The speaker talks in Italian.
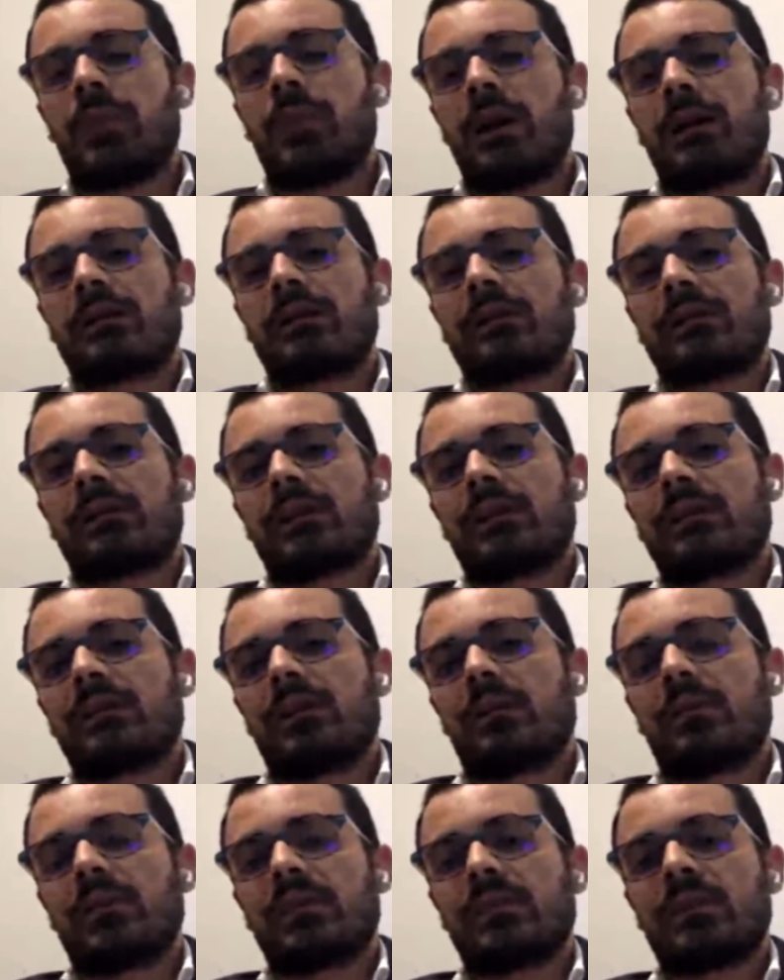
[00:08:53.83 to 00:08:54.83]
passa, che
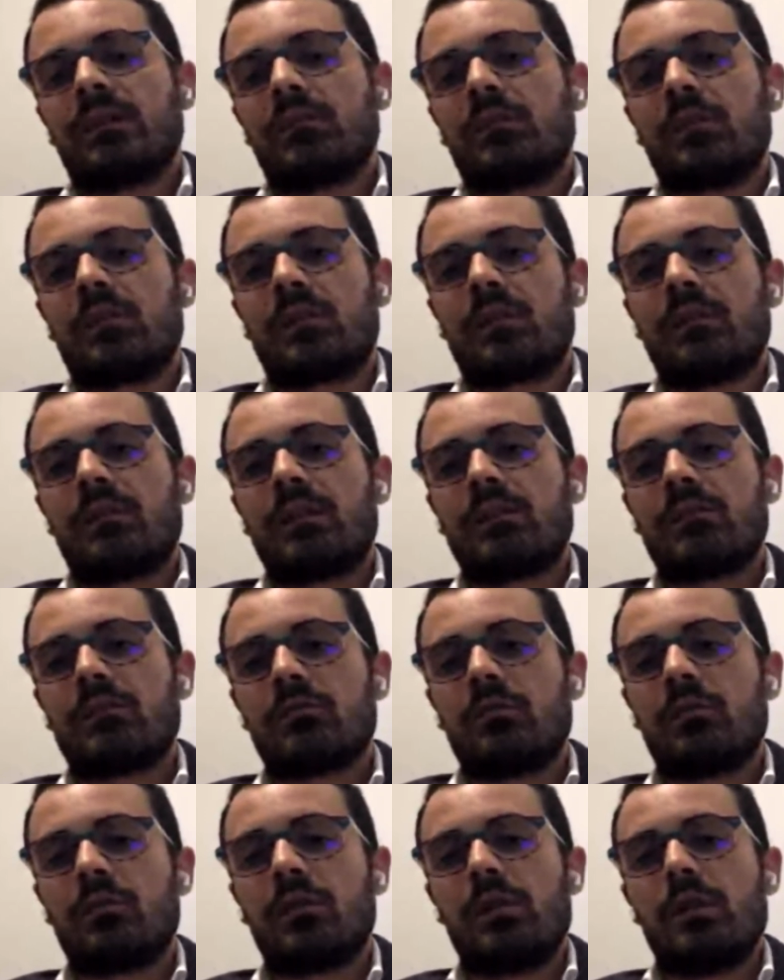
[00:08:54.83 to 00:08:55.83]
sta passando
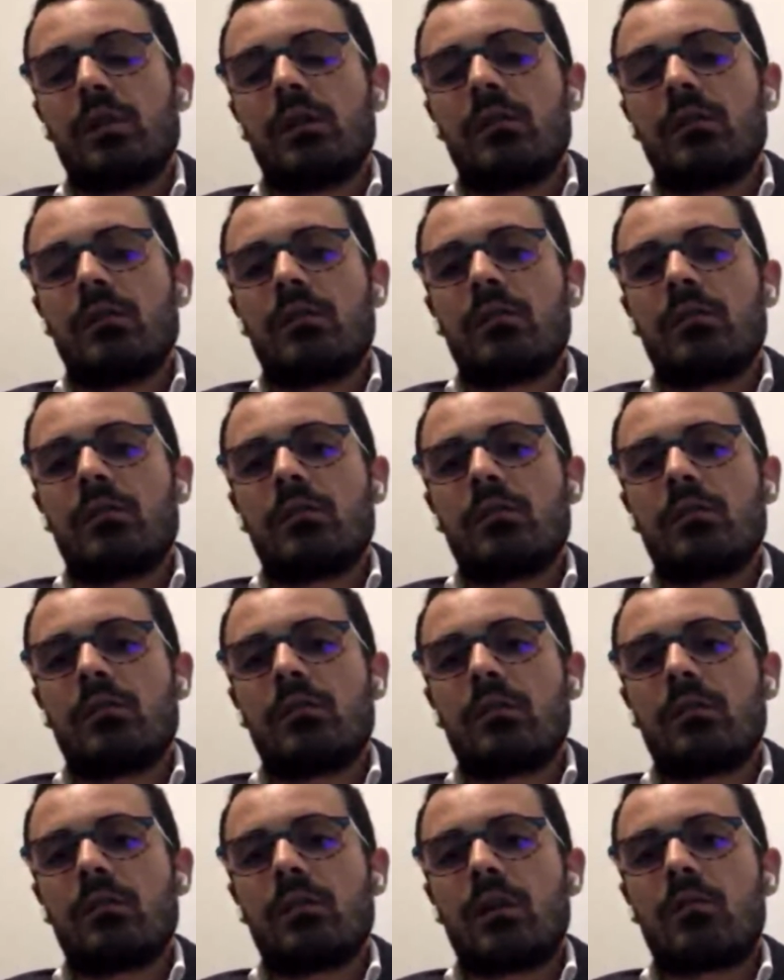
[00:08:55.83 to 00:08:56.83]
attraverso
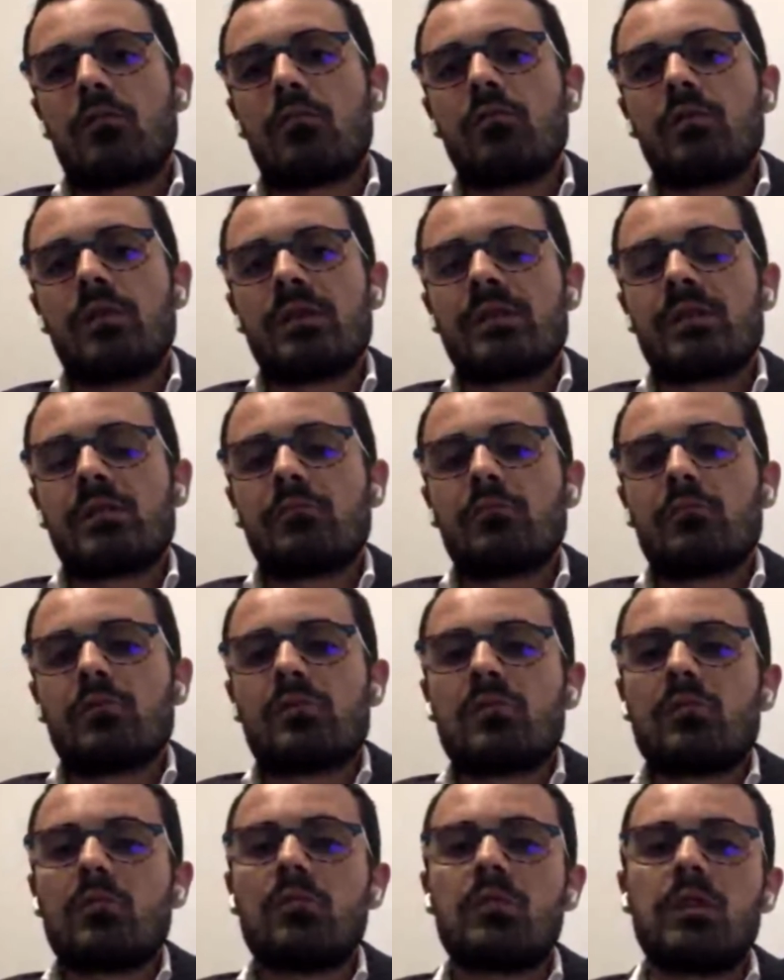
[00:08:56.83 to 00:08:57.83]
eh, alcune
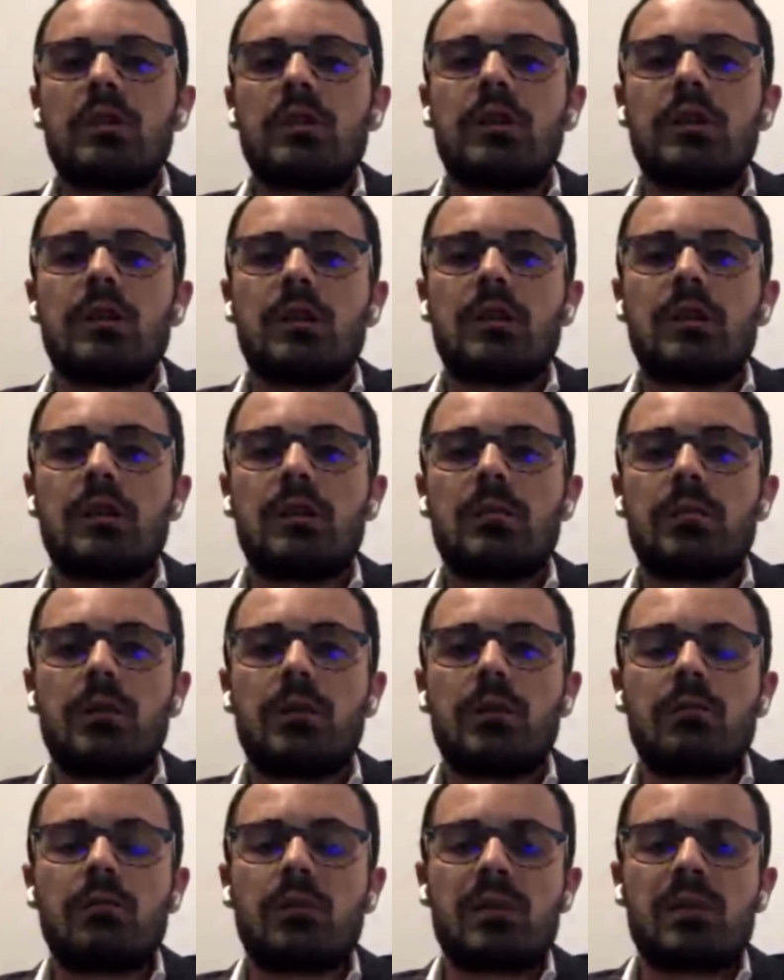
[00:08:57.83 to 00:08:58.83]
istituzioni
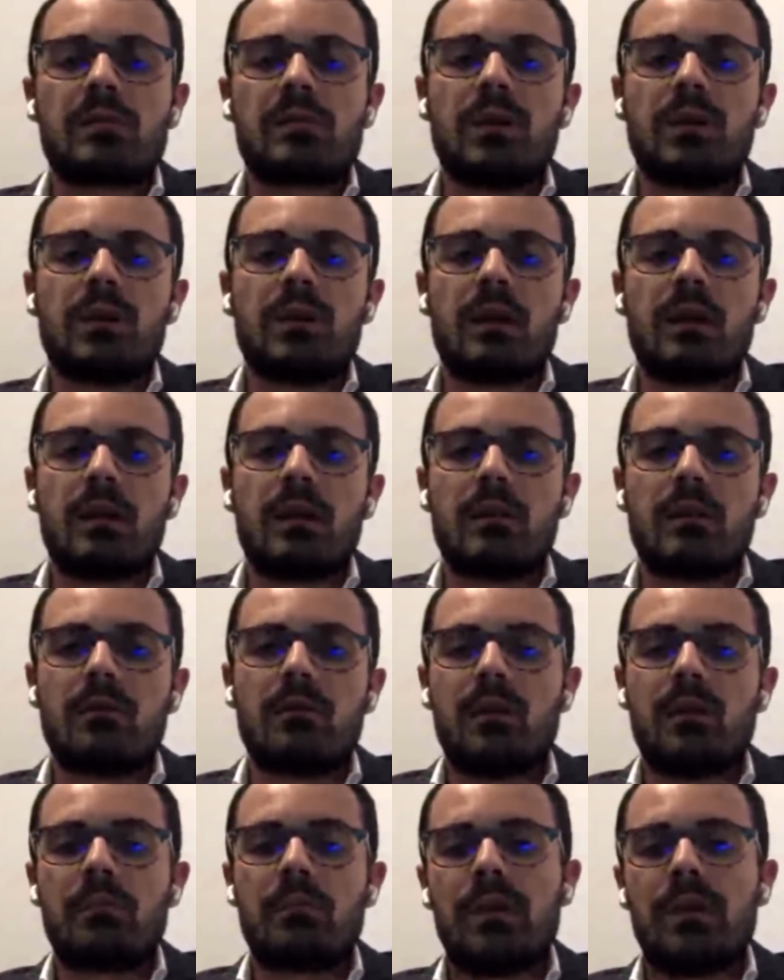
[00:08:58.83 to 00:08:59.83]
per noi è sbagliata, non
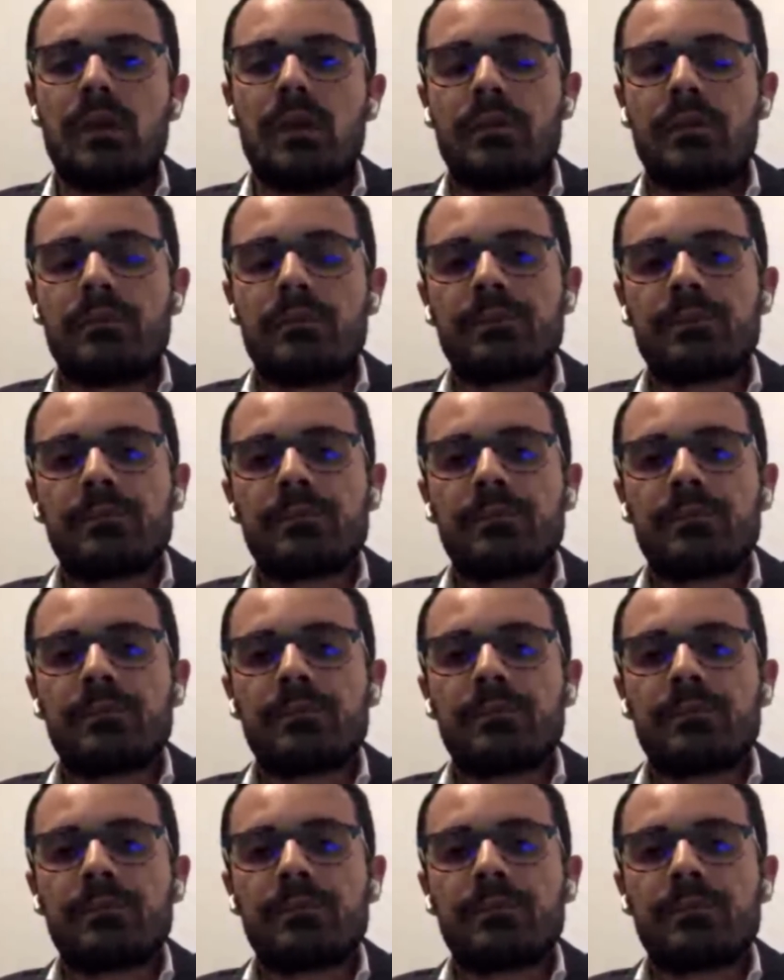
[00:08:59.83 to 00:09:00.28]
va bene.